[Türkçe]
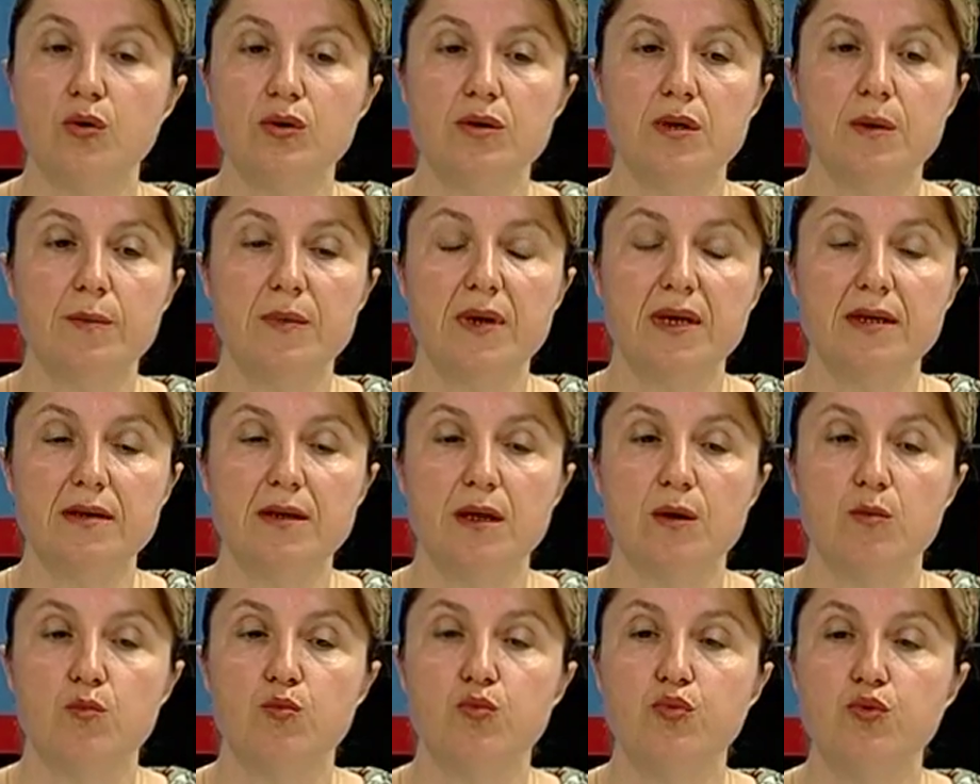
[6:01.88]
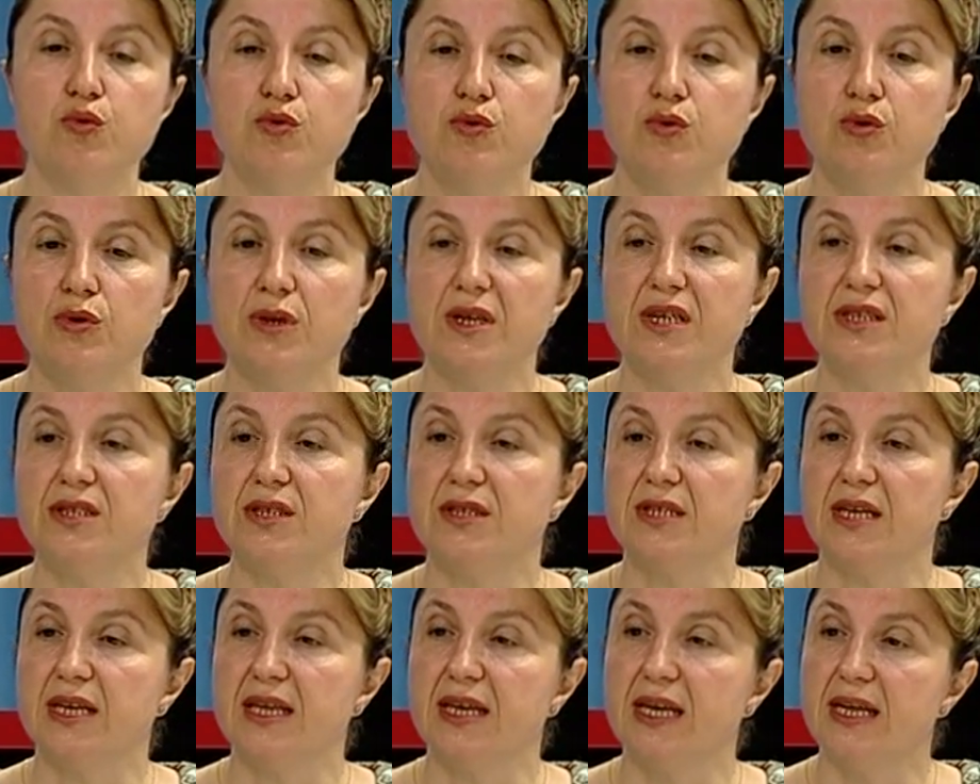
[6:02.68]
zaman bu
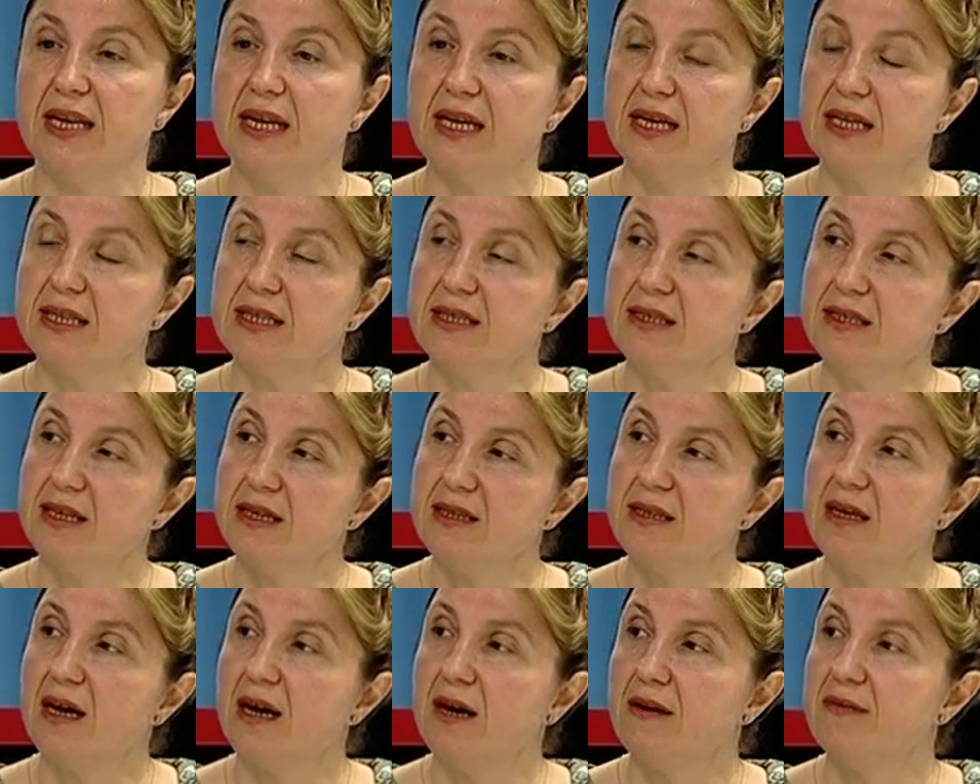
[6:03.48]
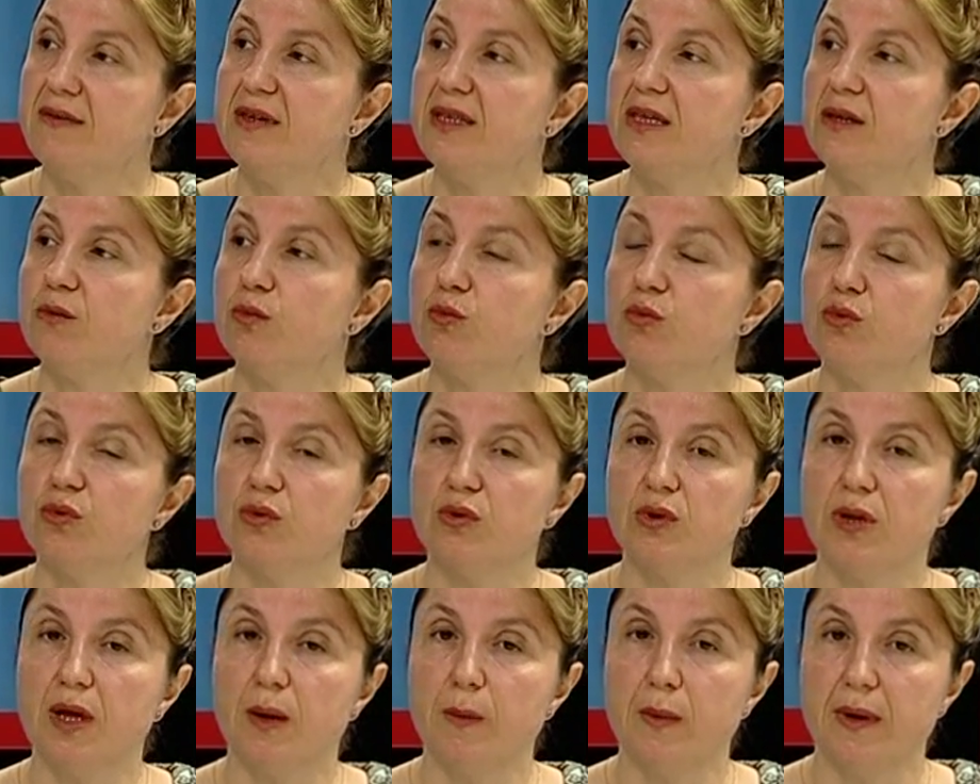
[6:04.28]
süreçte gerekli tedaviyi
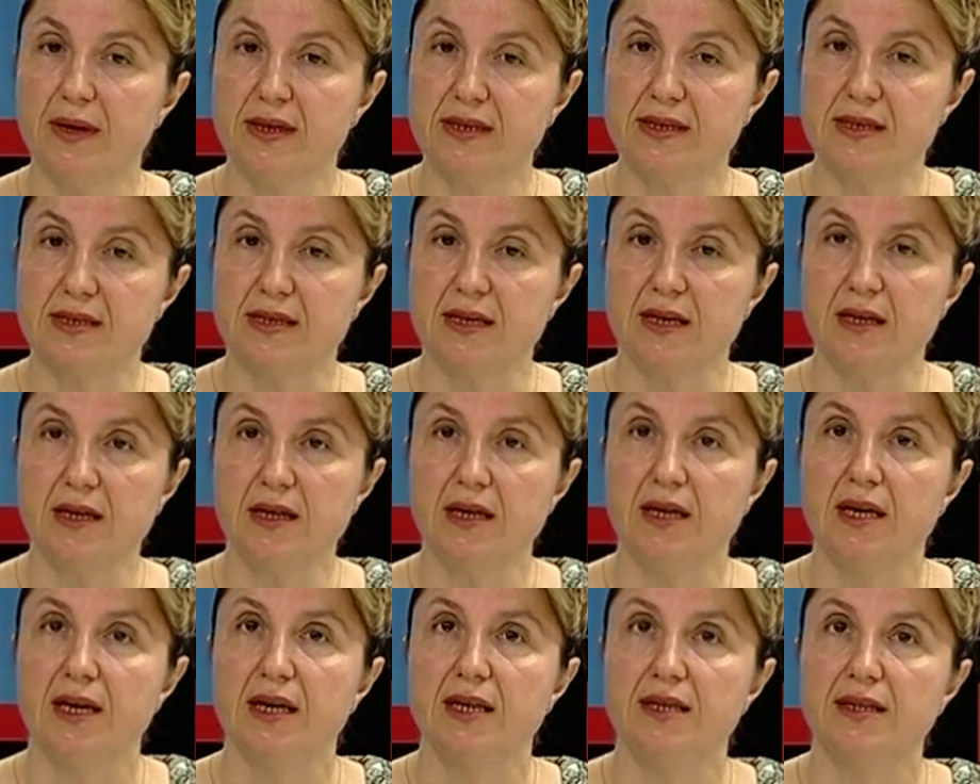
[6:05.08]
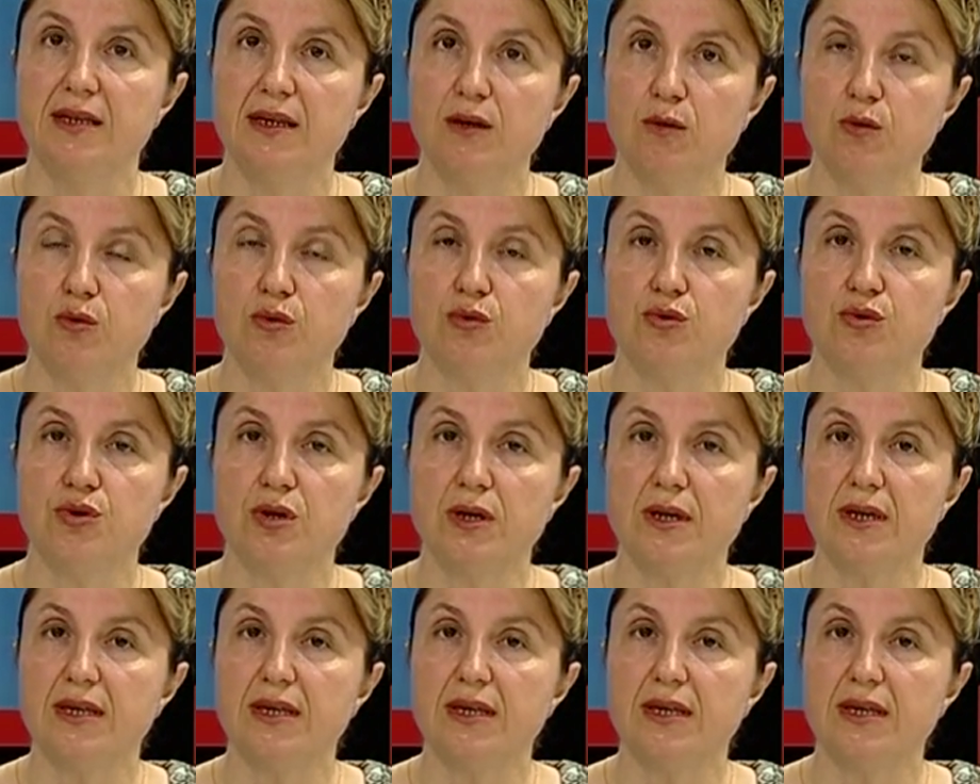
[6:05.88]
uygulamazsa ne olacak?